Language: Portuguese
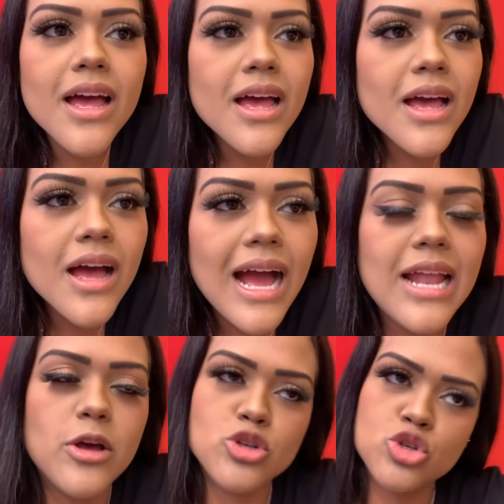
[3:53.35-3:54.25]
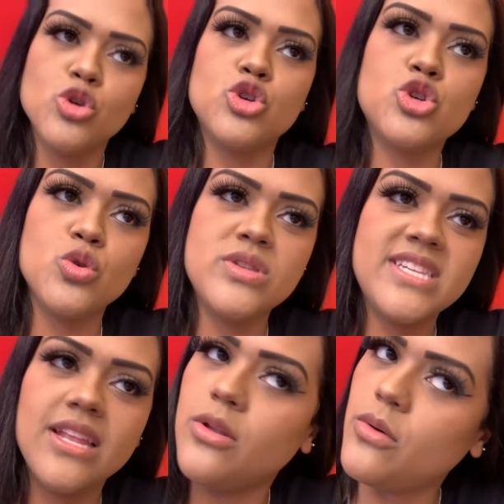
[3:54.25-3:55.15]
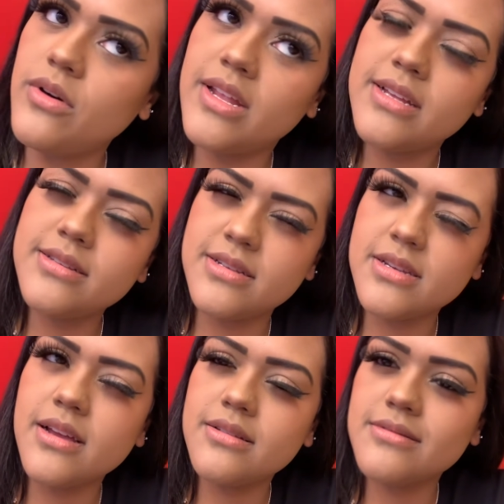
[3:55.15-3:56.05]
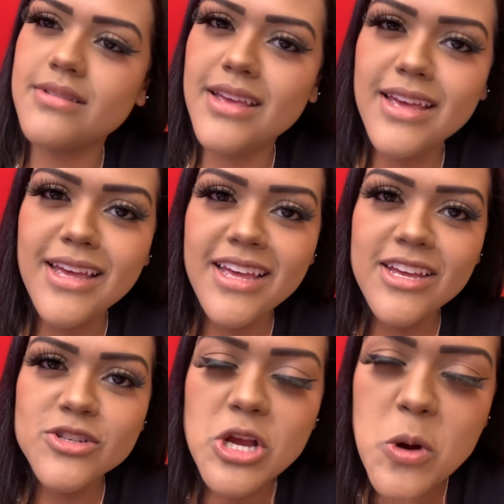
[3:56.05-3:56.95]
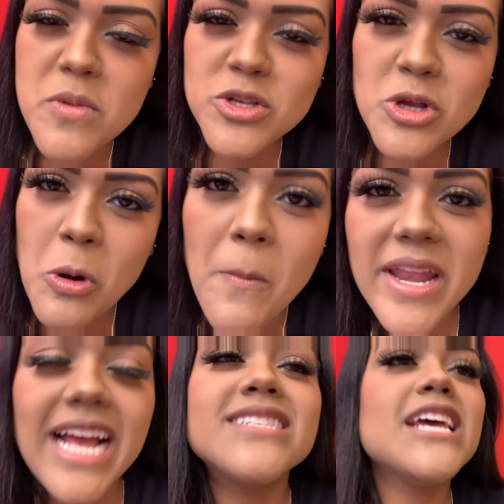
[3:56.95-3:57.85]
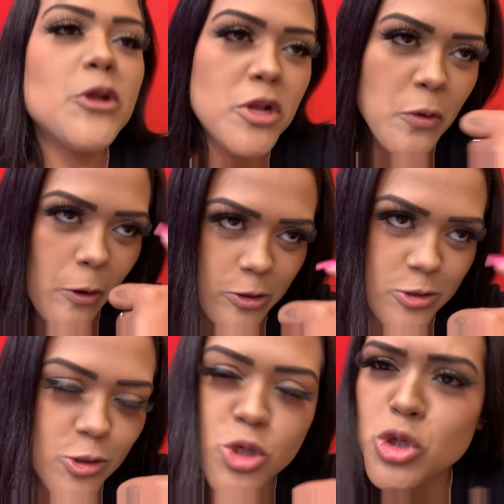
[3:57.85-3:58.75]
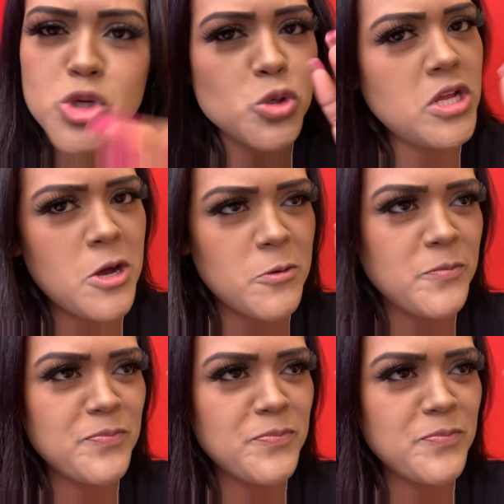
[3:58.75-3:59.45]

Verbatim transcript: Chuchu, ah, não. Chuchu, cenoura, já, já começou a complicar. Cenoura eu gosto, chuchu não.